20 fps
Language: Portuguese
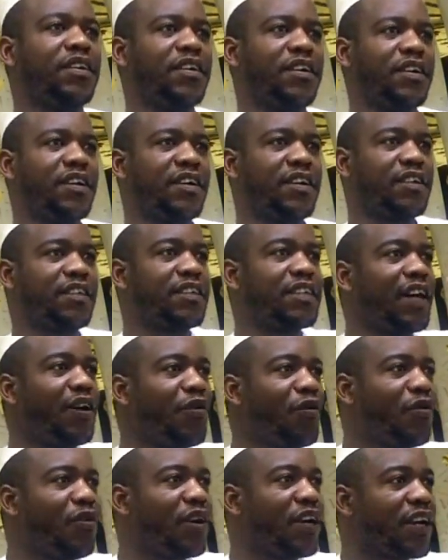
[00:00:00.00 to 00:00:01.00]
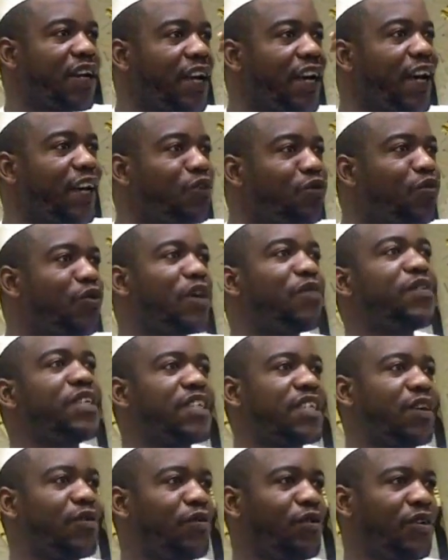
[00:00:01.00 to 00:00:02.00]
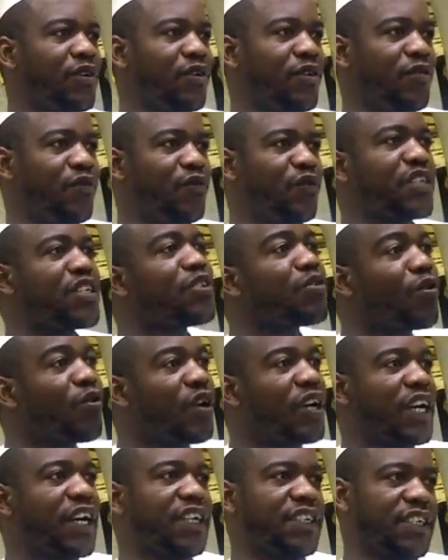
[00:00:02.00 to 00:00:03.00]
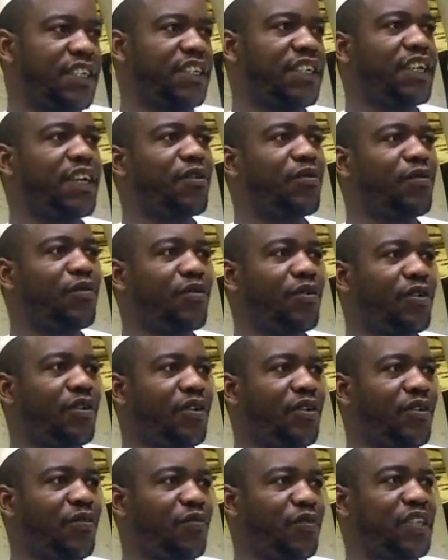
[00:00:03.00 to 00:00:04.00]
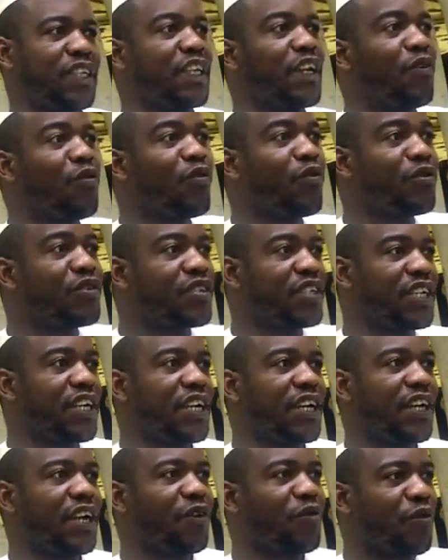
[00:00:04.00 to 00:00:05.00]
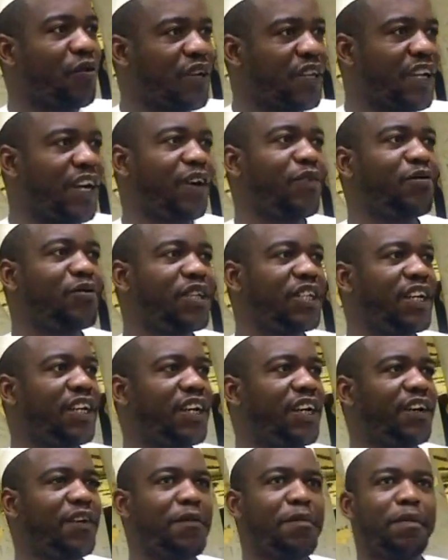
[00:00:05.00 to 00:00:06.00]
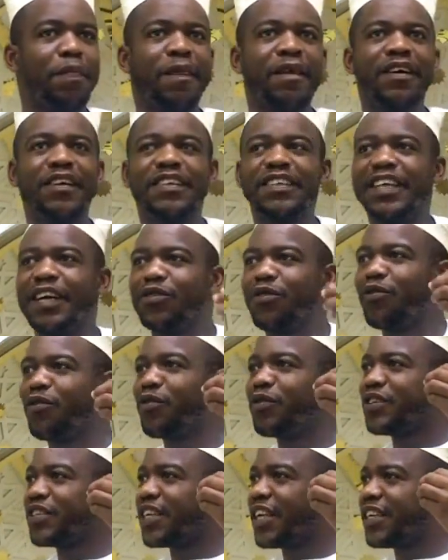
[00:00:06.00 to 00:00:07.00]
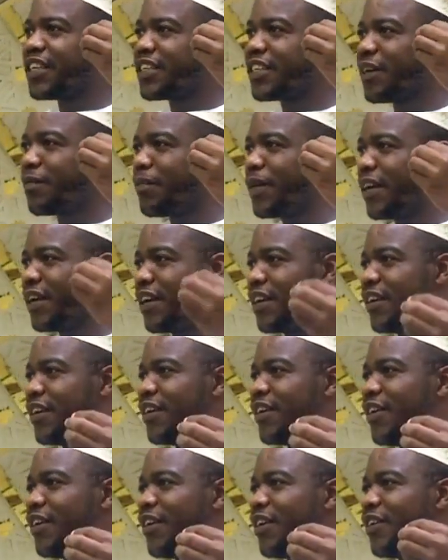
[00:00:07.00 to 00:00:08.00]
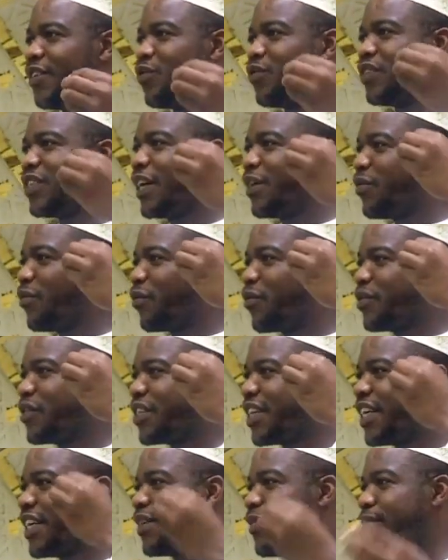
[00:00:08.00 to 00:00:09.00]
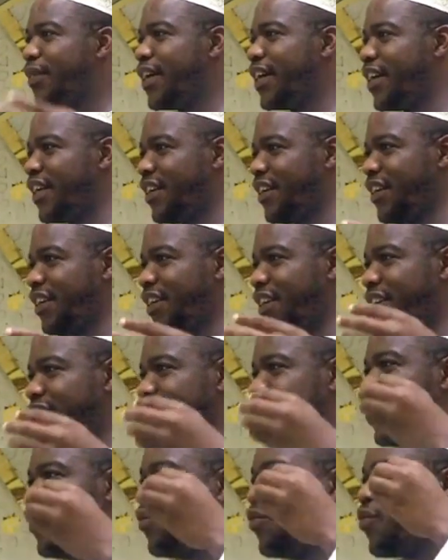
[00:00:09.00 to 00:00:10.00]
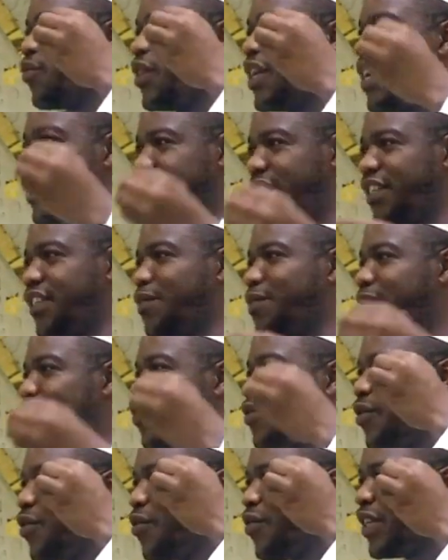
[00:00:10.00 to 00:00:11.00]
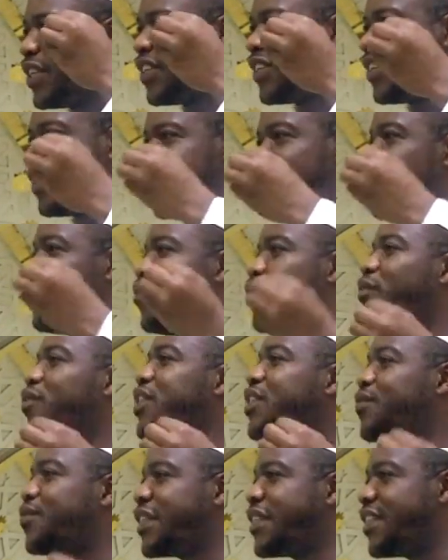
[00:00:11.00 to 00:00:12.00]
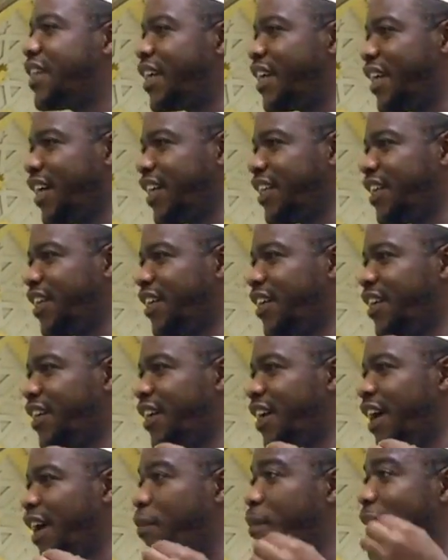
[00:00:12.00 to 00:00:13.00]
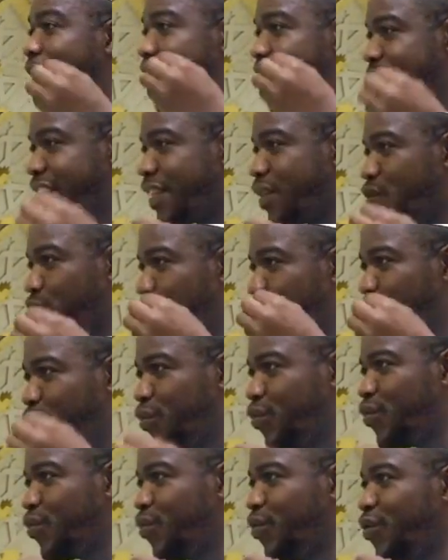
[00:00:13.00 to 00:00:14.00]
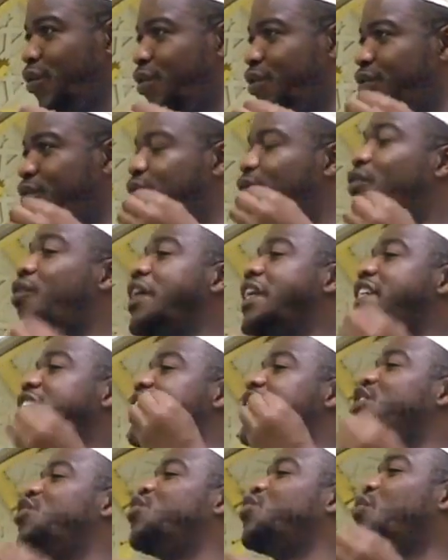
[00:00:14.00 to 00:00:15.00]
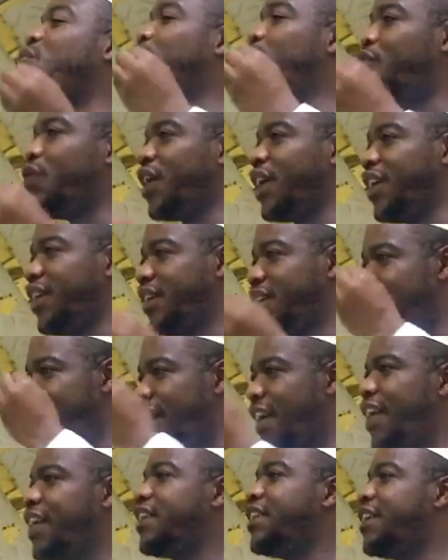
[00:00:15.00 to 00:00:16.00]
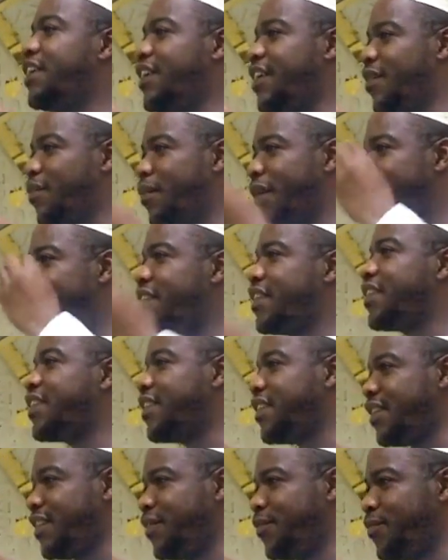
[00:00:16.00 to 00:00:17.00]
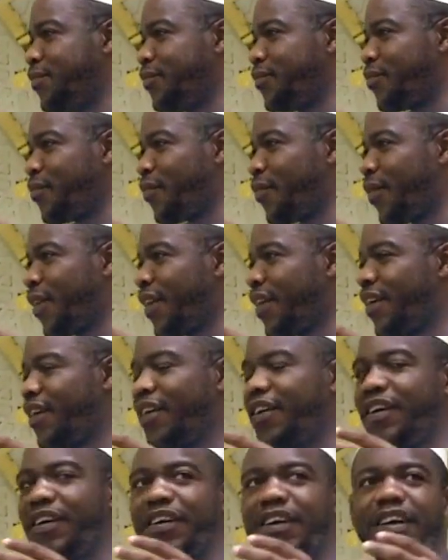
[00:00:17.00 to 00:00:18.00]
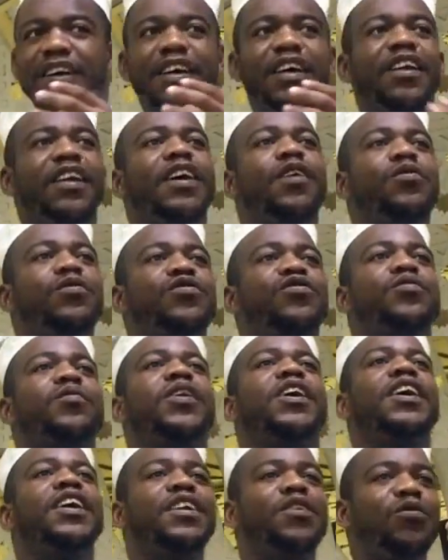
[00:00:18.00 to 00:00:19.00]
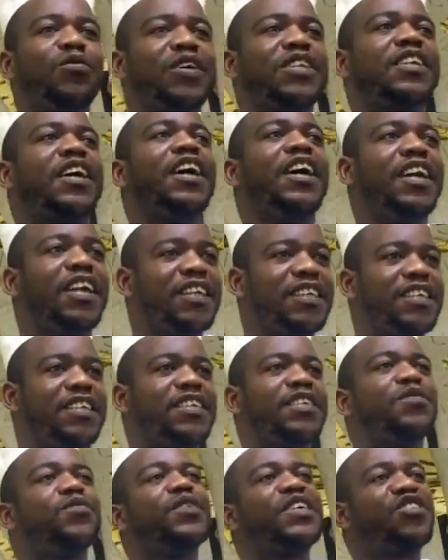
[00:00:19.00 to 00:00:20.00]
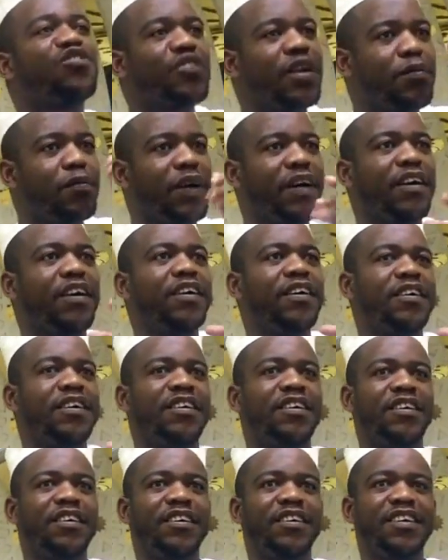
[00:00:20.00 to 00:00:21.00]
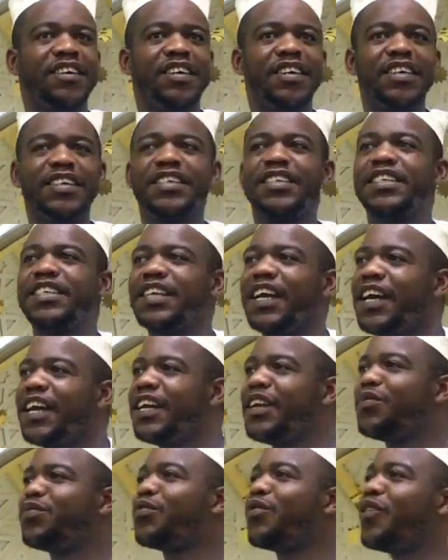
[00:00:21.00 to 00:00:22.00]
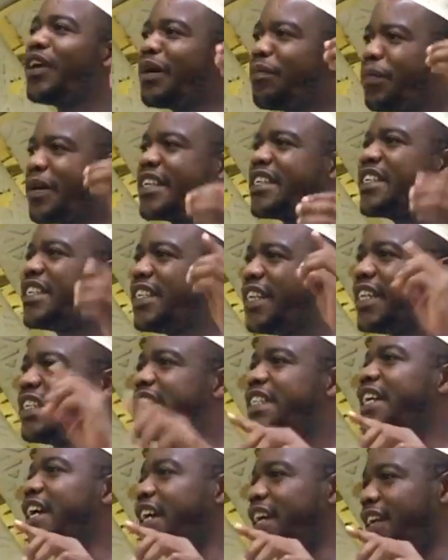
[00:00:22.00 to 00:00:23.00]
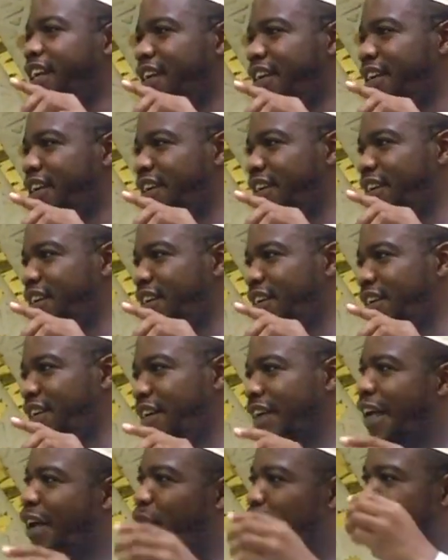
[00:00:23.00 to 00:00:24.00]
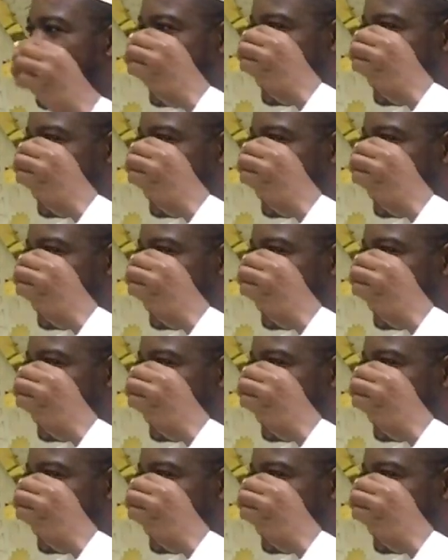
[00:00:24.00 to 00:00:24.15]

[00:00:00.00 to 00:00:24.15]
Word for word: que são que é a tua visão, você tornar-se cego, você não conseguir acordar um dia, já não consegue saber, já não consegue ver, já não conheces as pessoas, já não podes fazer nada. A beleza do mundo torna-se escura naquele dia perante ti. E Allah subhanahu wa ta'ala diz: Fassabara, e se ele for a pacientar, eu lhe